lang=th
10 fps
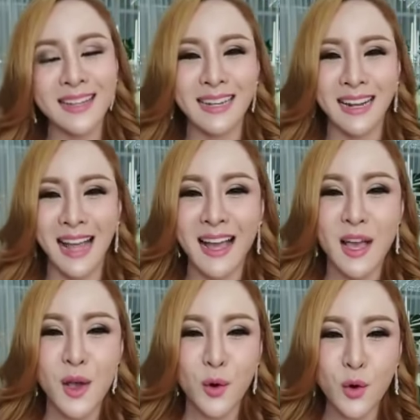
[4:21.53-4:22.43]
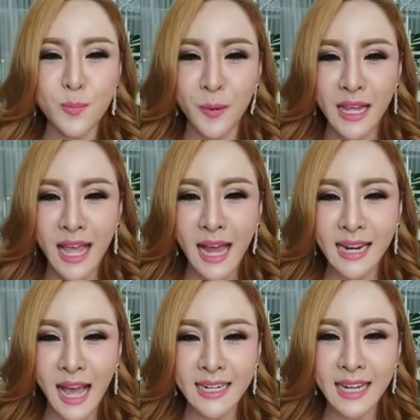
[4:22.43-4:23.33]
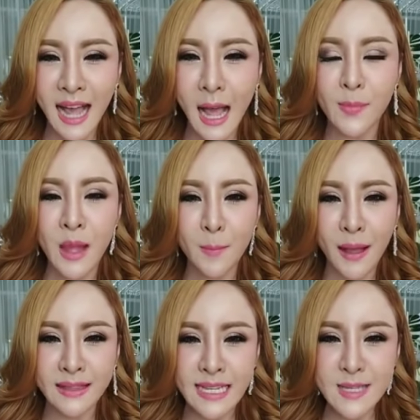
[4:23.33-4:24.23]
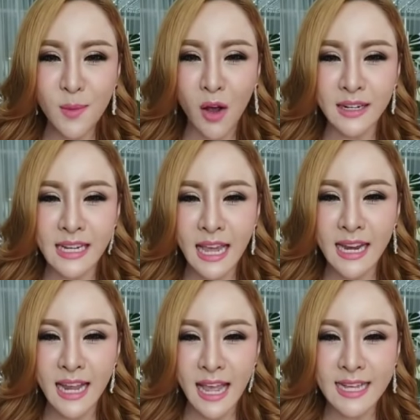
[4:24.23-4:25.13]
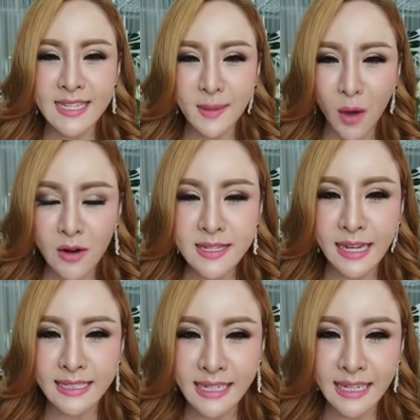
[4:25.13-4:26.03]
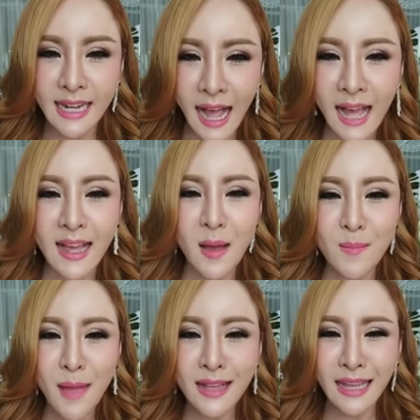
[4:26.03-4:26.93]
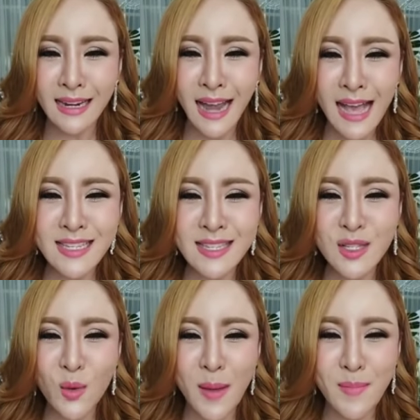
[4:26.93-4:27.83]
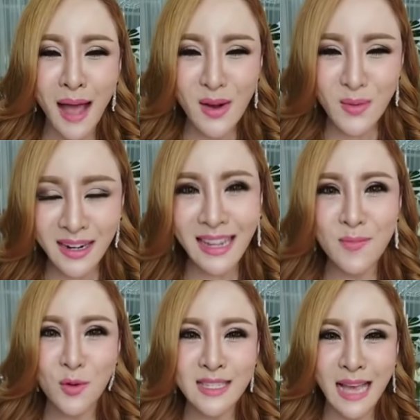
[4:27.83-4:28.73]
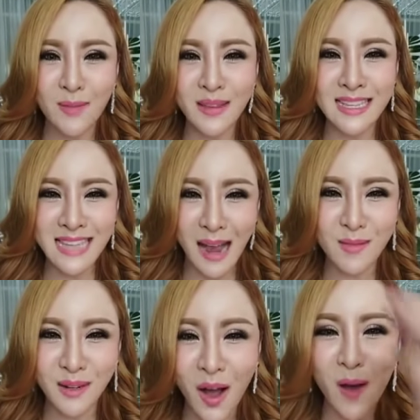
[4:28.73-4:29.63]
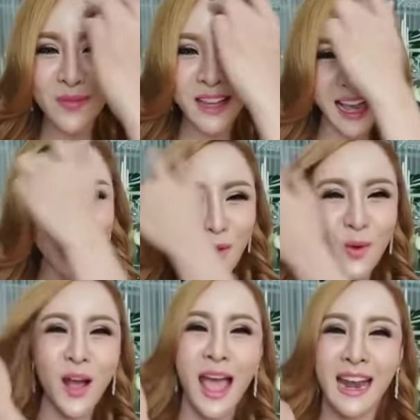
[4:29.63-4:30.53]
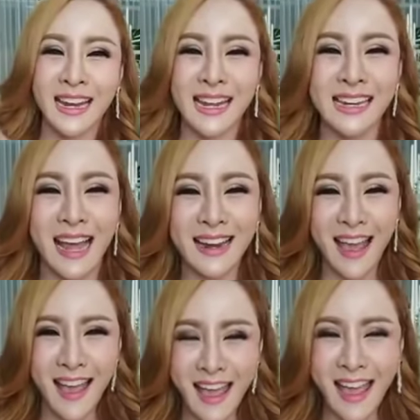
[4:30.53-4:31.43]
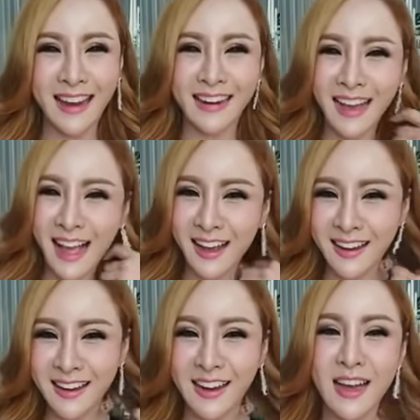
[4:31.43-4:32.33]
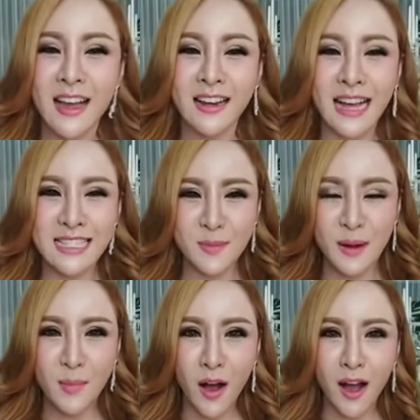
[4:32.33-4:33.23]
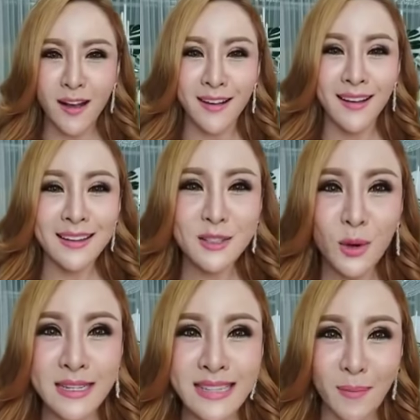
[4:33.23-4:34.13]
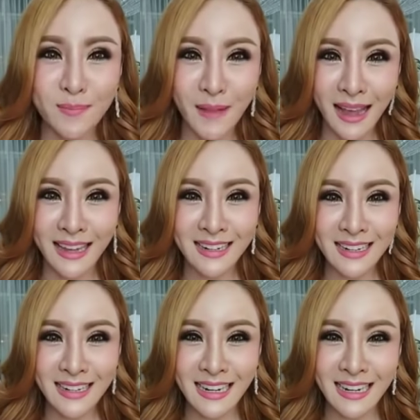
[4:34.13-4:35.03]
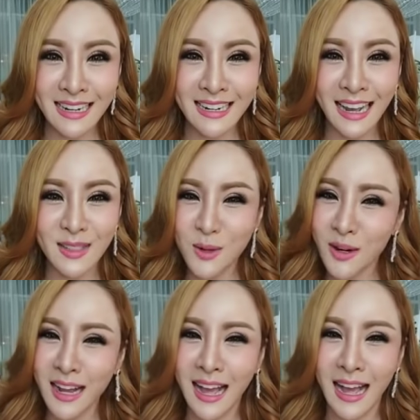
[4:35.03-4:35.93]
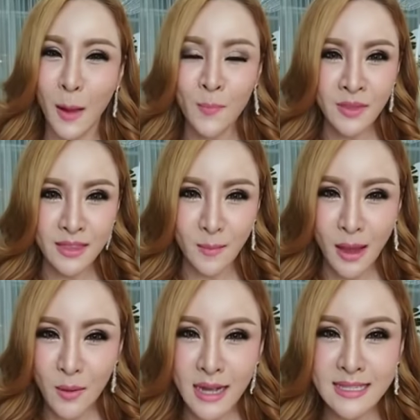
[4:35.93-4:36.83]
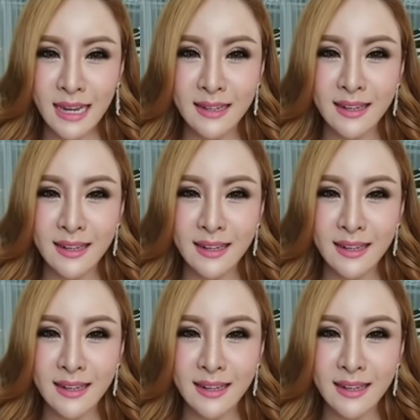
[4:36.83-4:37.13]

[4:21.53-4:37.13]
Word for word: นะคะ คุณปริยานันค่ะปาติสบอก DNA สมองเศรษฐีค่ะ แม่แต่งหน้าสวยมากวันนี้พูดซ้ำอีก 3 รอบนะคะ ครูแอนนี่นั่นเองนะคะเออหรืออาจจะเป็นเพราะโทรศัพท์ใหม่เครื่องนี้นะคะ ทุกคนค่ะ เดี๋ยวแม่ว่าจะ